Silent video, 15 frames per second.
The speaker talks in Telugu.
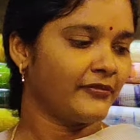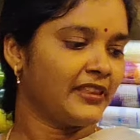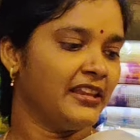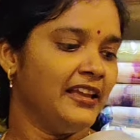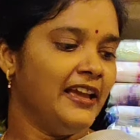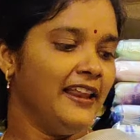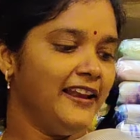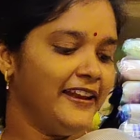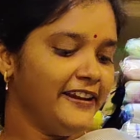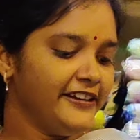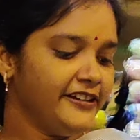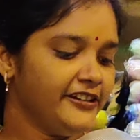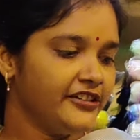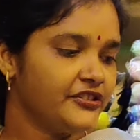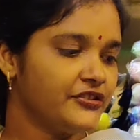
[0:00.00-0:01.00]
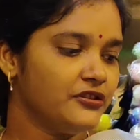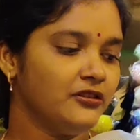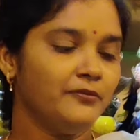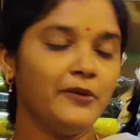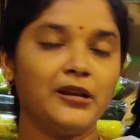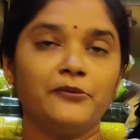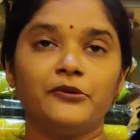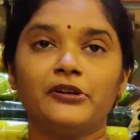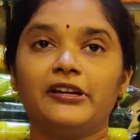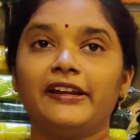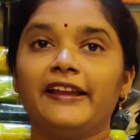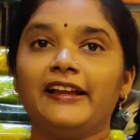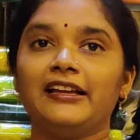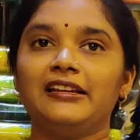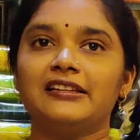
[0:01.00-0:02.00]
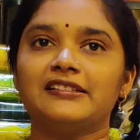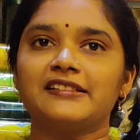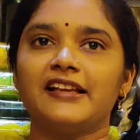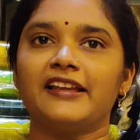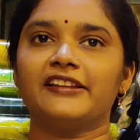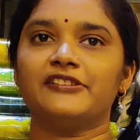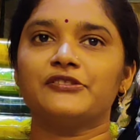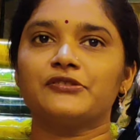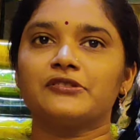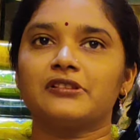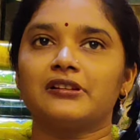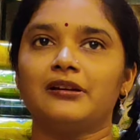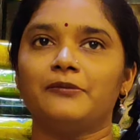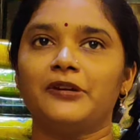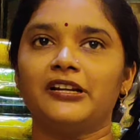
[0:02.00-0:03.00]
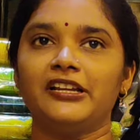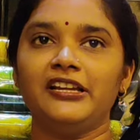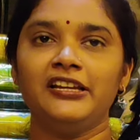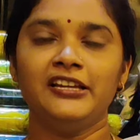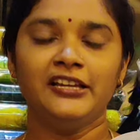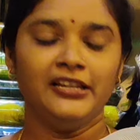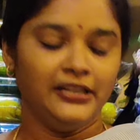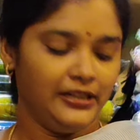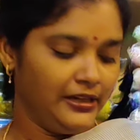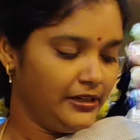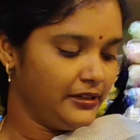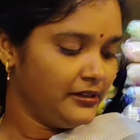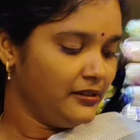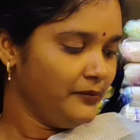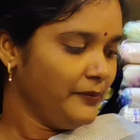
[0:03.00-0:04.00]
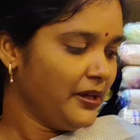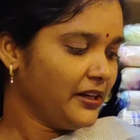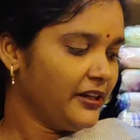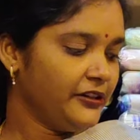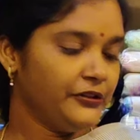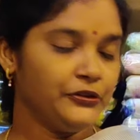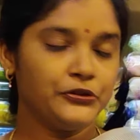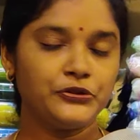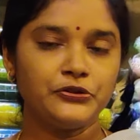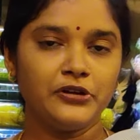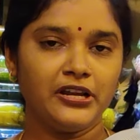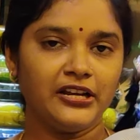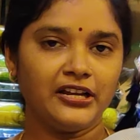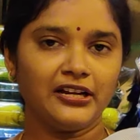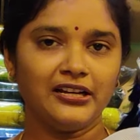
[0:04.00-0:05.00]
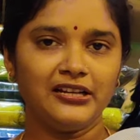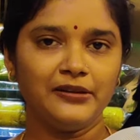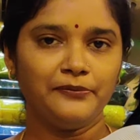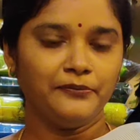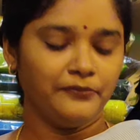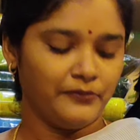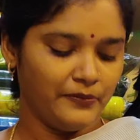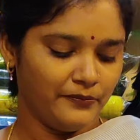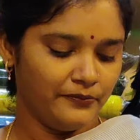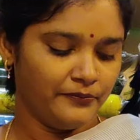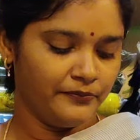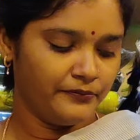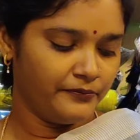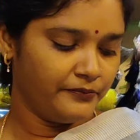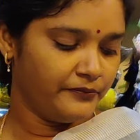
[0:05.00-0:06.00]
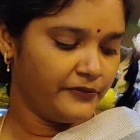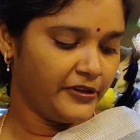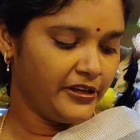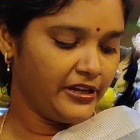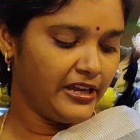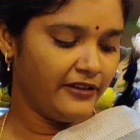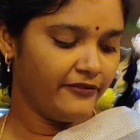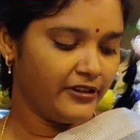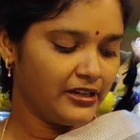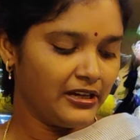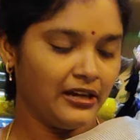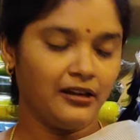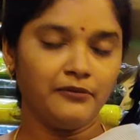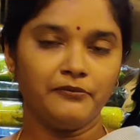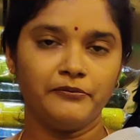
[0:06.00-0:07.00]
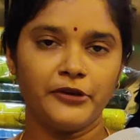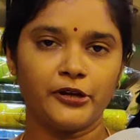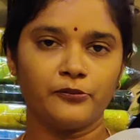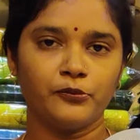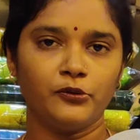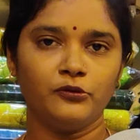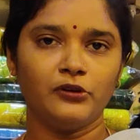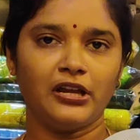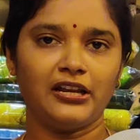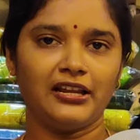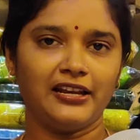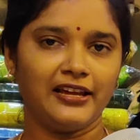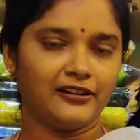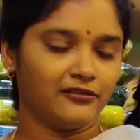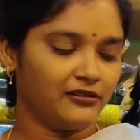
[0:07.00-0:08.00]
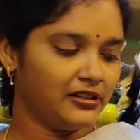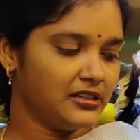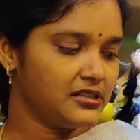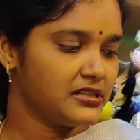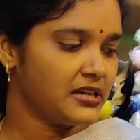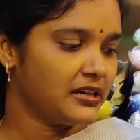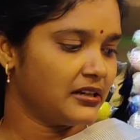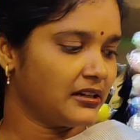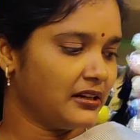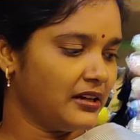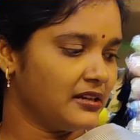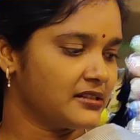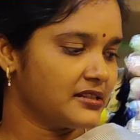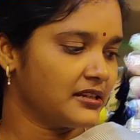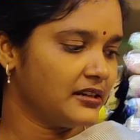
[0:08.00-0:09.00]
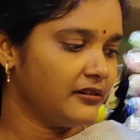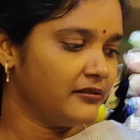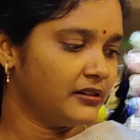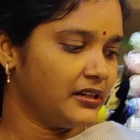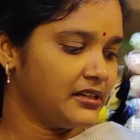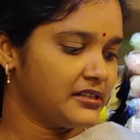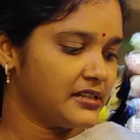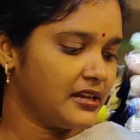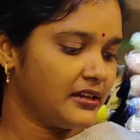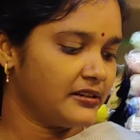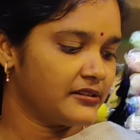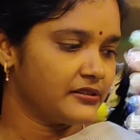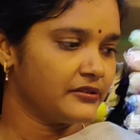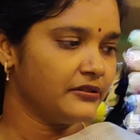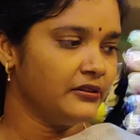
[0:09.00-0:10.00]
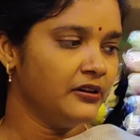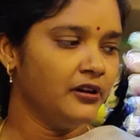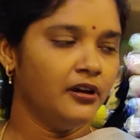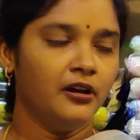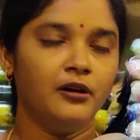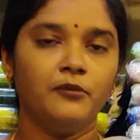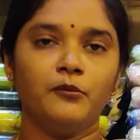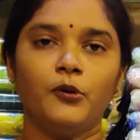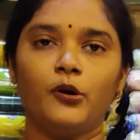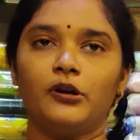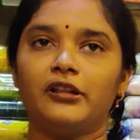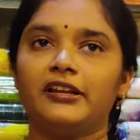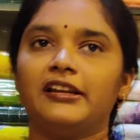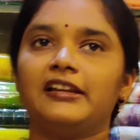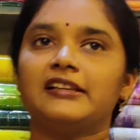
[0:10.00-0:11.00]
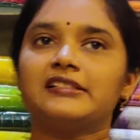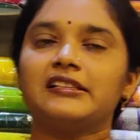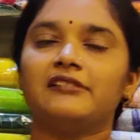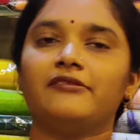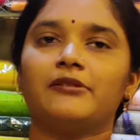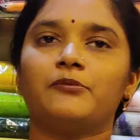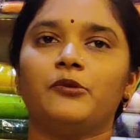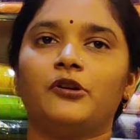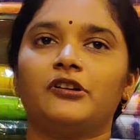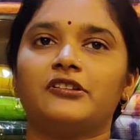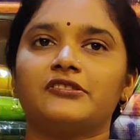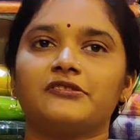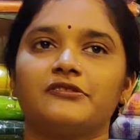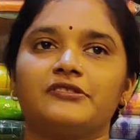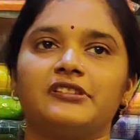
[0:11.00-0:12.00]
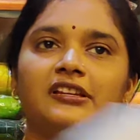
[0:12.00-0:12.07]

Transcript: లెనిన్ టిష్యూలో మనము గ్రే కలర్ శారీని చూస్తున్నామండి ఏంటంటే మనకి టిష్యూ అయినా కానీ హెవీగా మెరుపులు అలా లేకుండా చాలా క్లాసీగా ఉన్నాయి శారీస్ బార్డర్ ఇలా సిల్వర్ బార్డర్స్ వచ్చాయి